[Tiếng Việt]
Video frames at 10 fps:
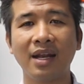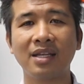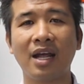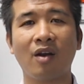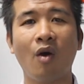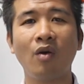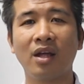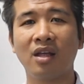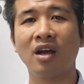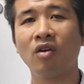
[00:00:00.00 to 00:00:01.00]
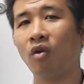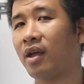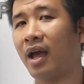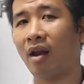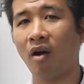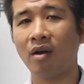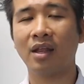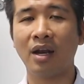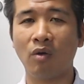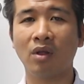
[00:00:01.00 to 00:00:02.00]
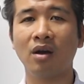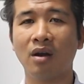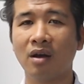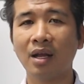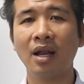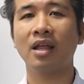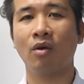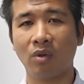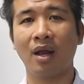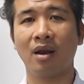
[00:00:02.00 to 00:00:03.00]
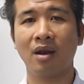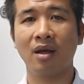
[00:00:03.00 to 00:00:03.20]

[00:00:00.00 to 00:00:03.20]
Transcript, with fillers: cái sàn gỗ thì những cái ngôi nhà đó người ta đầu tư nó rất là nhiều tiền